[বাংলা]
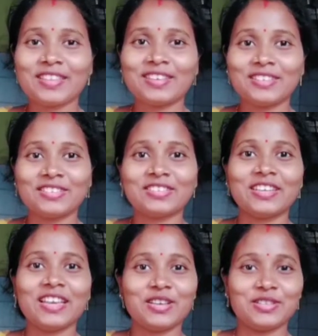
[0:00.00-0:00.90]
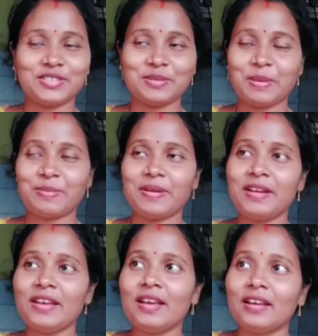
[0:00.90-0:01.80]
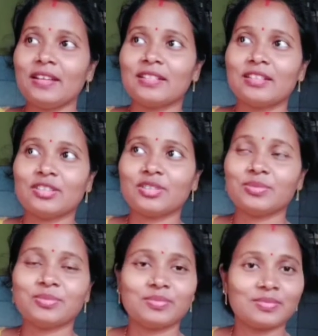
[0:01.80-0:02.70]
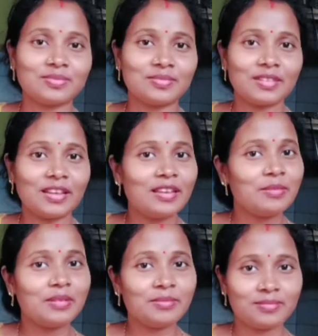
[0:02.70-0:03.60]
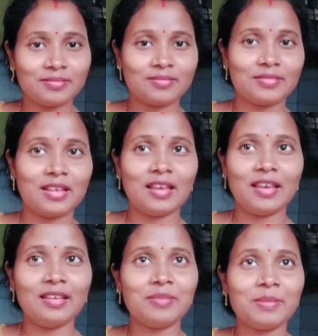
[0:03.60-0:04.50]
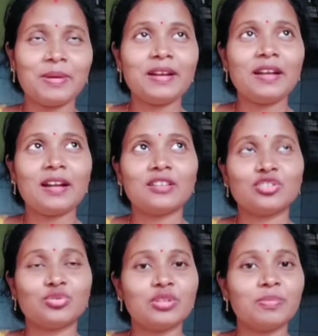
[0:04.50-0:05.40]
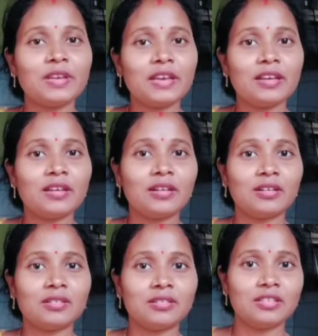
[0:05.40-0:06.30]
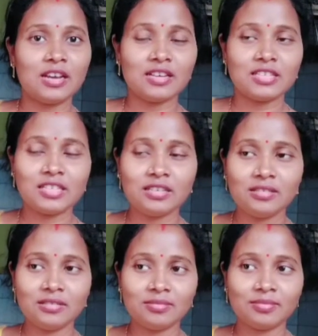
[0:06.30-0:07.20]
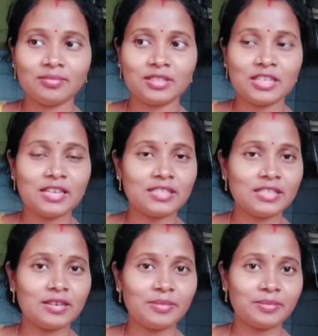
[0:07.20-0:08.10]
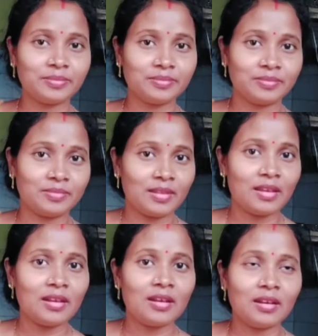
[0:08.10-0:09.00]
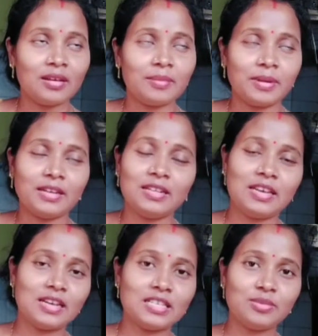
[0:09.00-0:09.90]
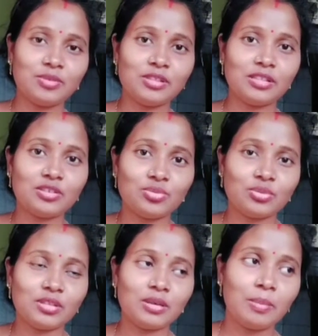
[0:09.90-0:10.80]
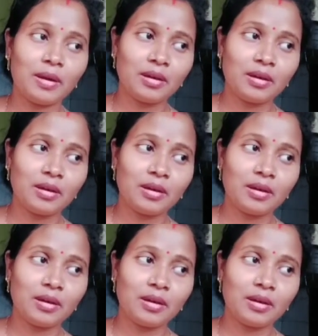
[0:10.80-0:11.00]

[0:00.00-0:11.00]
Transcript: তো এই হচ্ছে ব্যাপার তো এই এই ব্যাপার আর সুদীপকে নিয়ে আসি নিয়ে এসে মানে নিয়ে আসি বলতে সুদীপ